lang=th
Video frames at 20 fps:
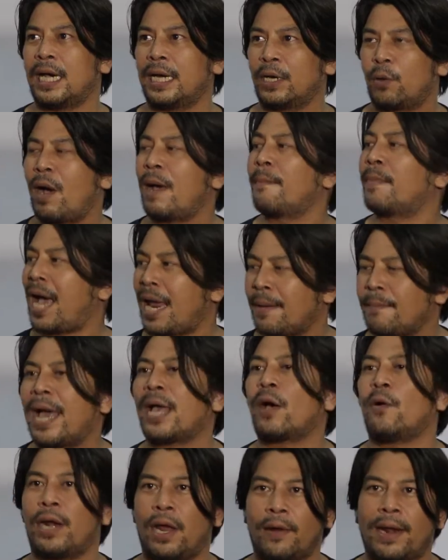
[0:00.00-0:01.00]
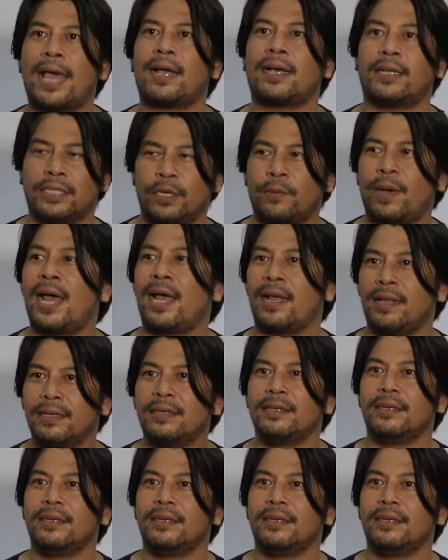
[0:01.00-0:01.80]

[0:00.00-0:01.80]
เกินความคาดหมายของเราแล้ว ก็ถือว่า